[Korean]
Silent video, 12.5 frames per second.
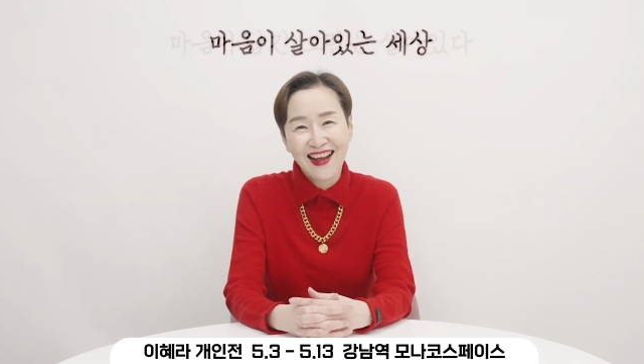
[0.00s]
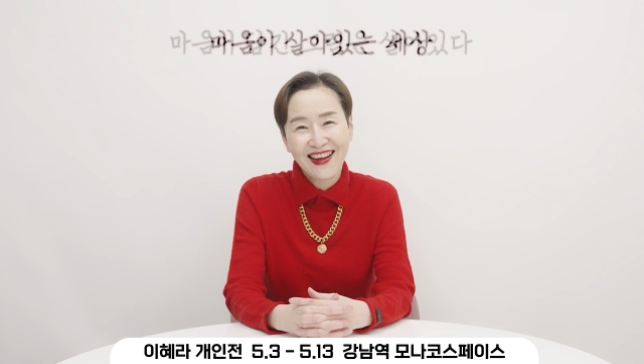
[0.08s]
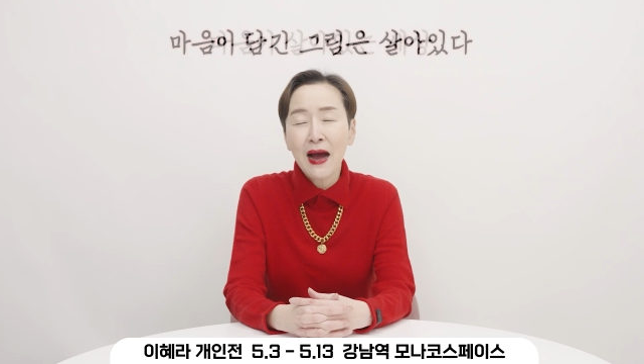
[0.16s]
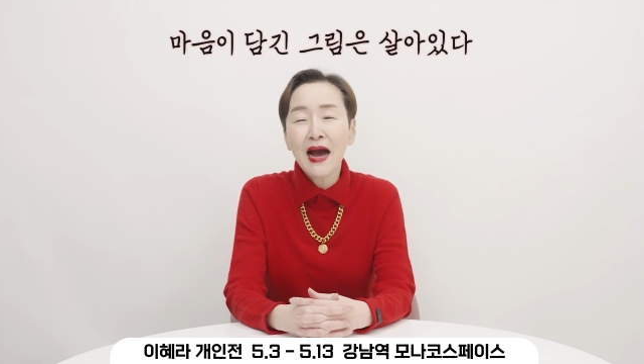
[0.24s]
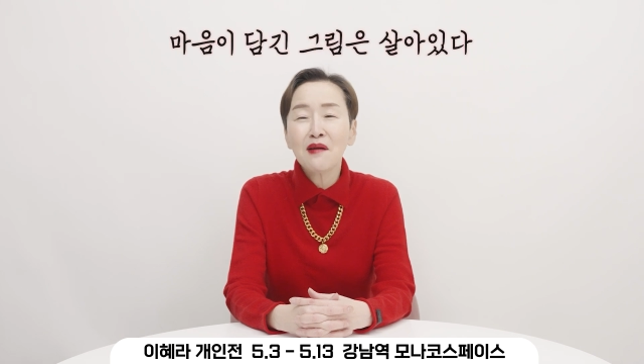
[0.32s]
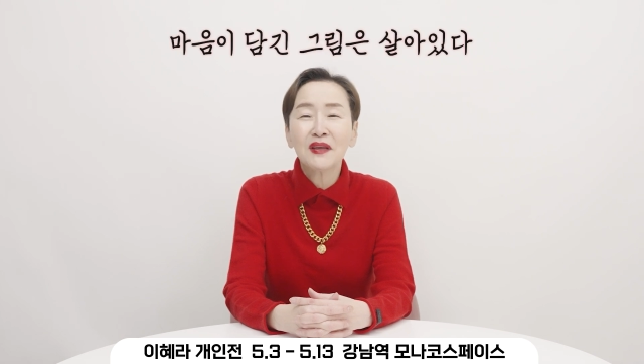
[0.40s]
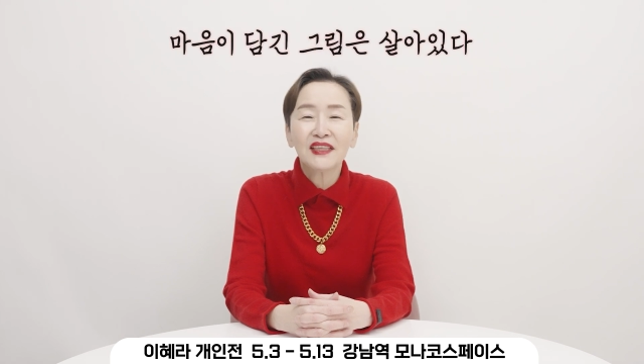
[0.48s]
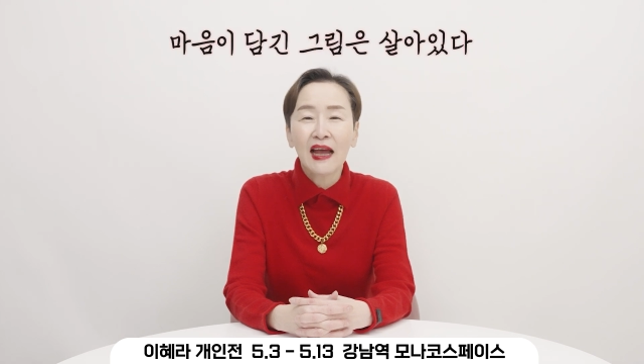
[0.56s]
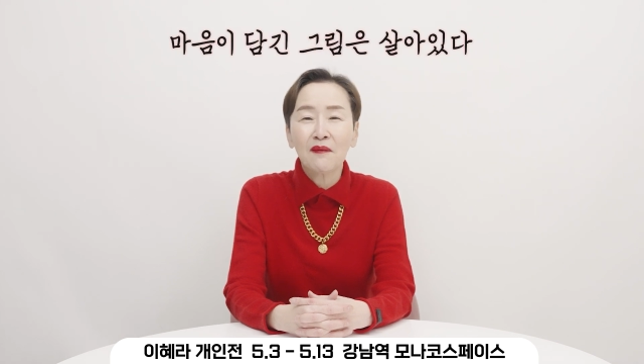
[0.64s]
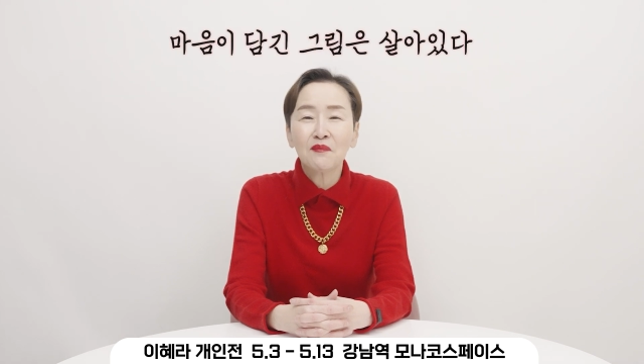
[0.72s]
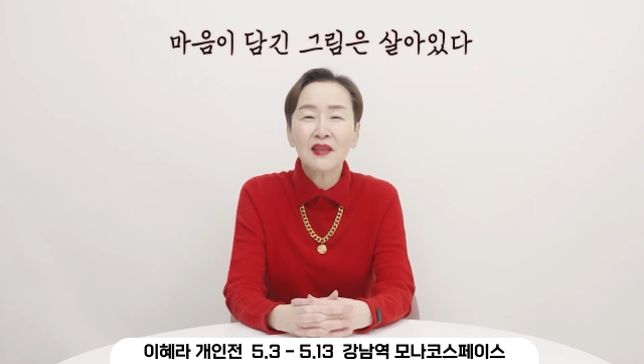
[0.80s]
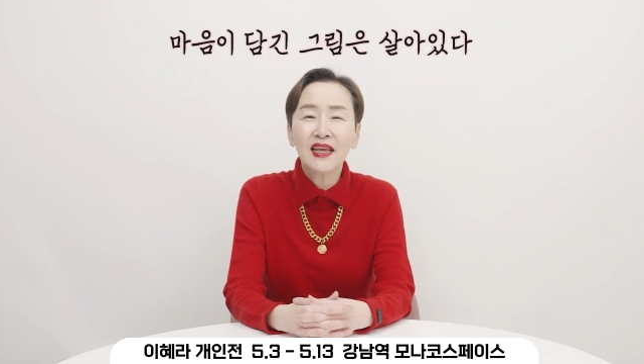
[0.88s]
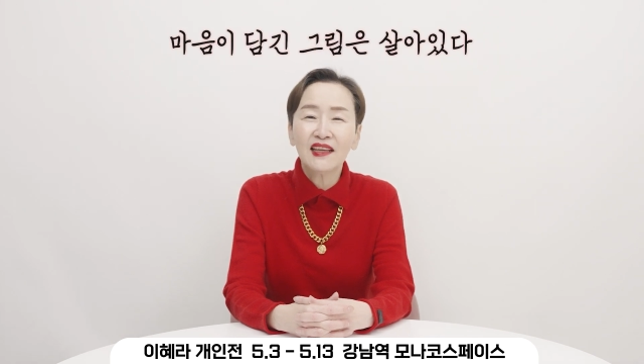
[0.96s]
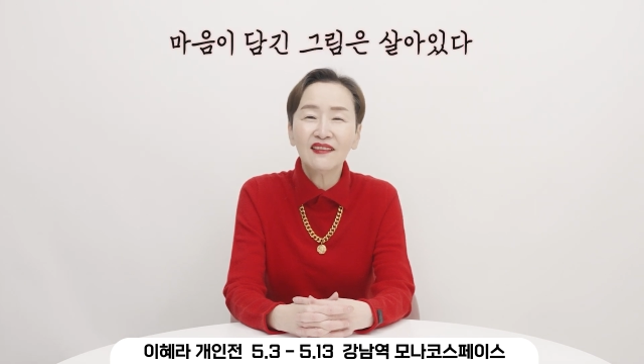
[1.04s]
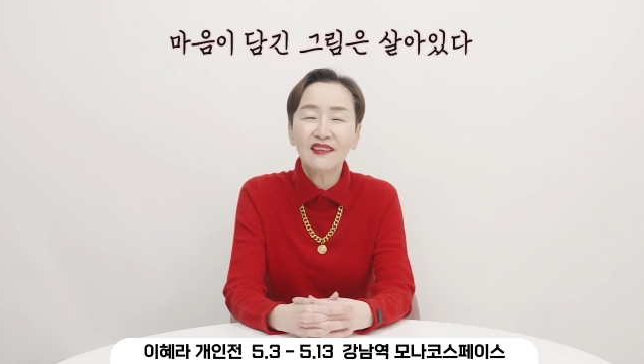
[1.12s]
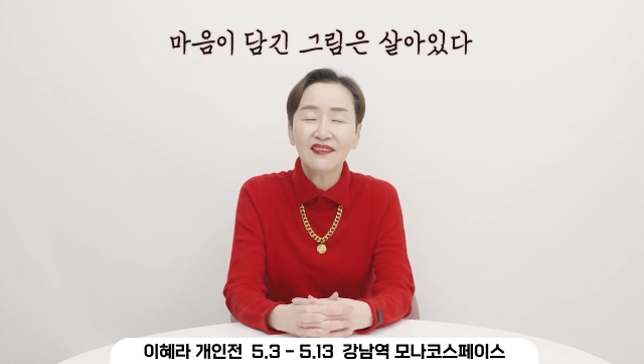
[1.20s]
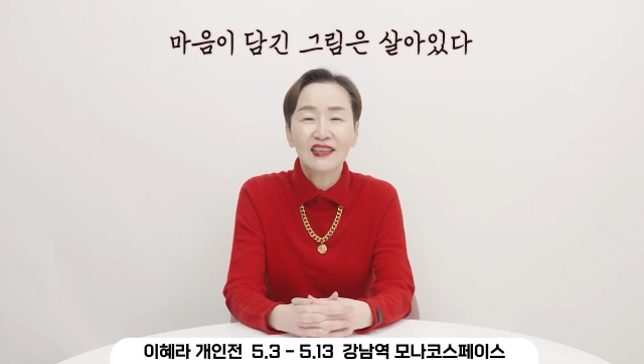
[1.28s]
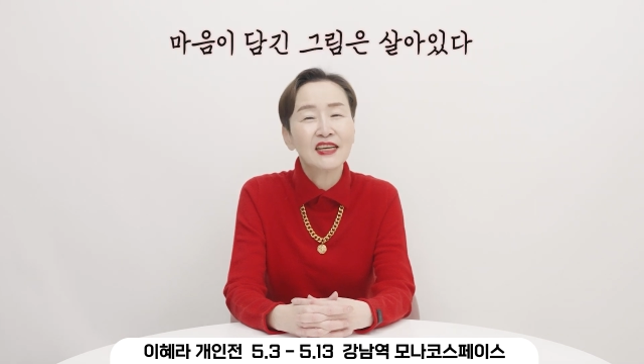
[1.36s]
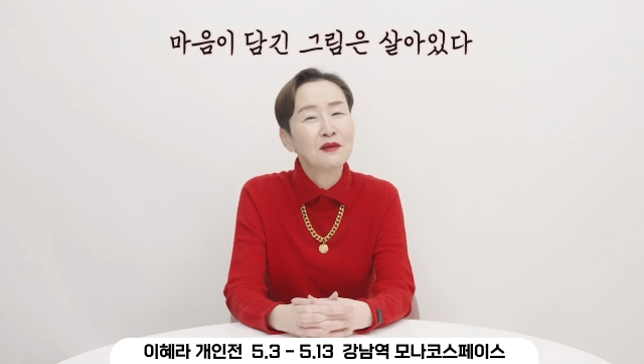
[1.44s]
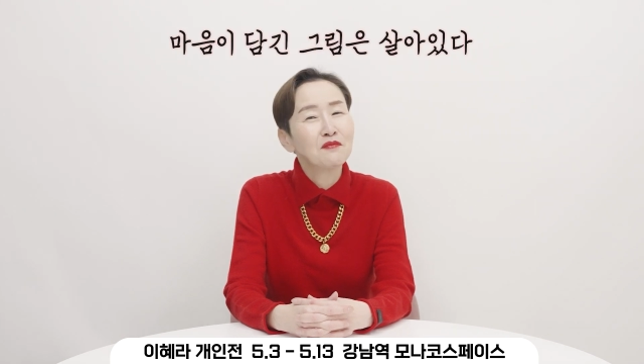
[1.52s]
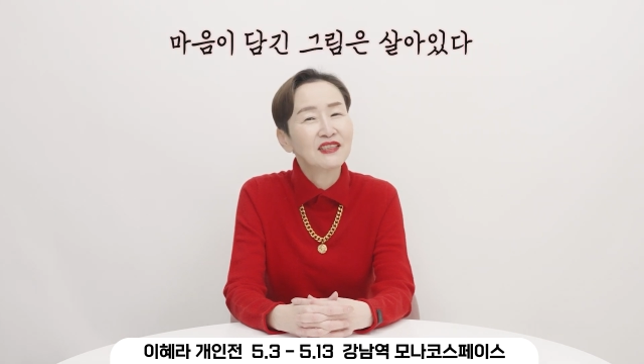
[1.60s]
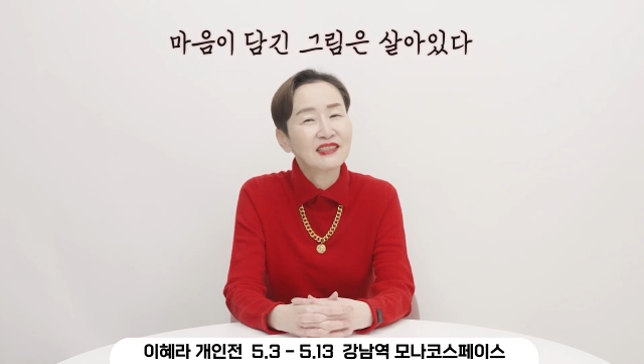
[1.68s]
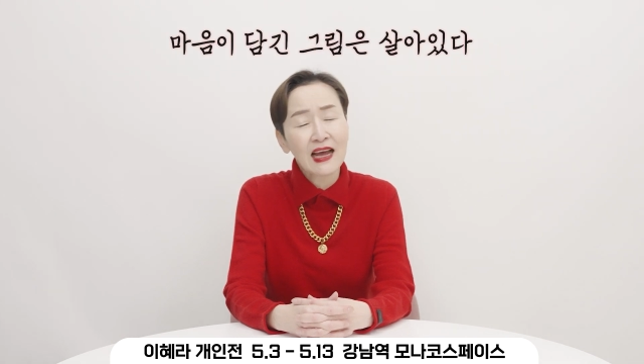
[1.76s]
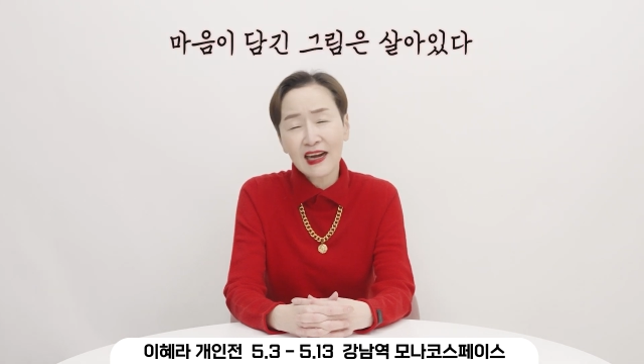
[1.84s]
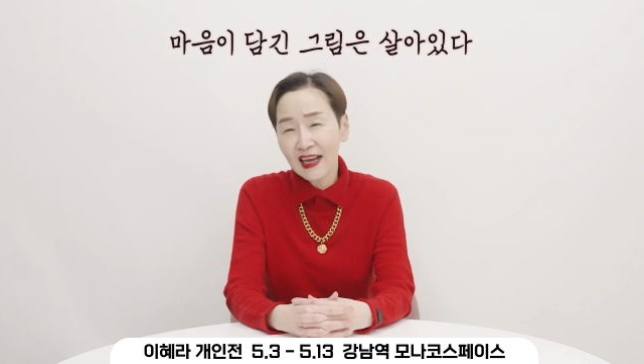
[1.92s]
마음이 담긴 그림은
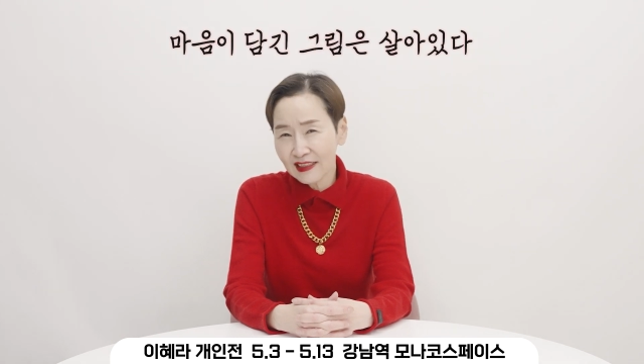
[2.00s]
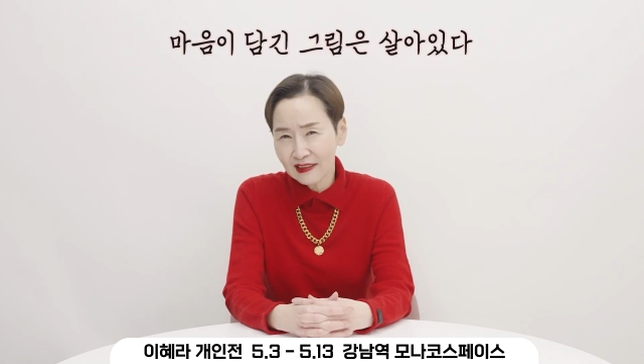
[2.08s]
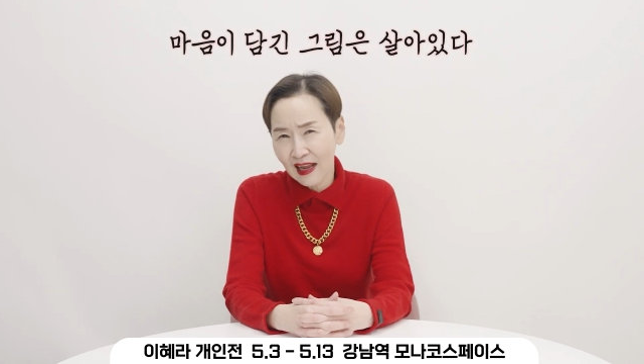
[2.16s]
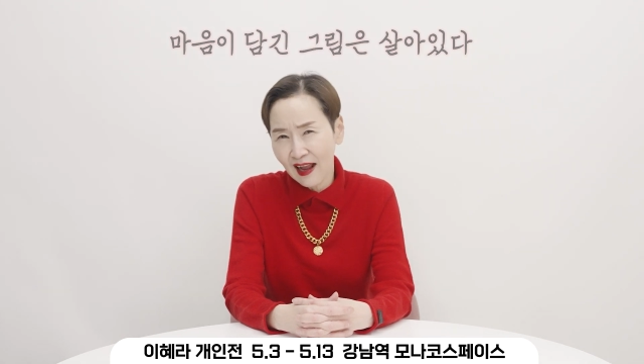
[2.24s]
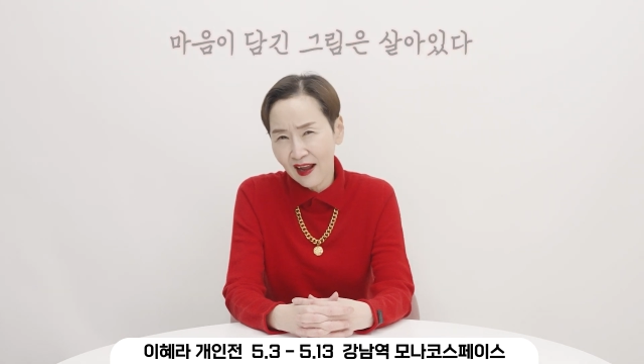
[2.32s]
살아있다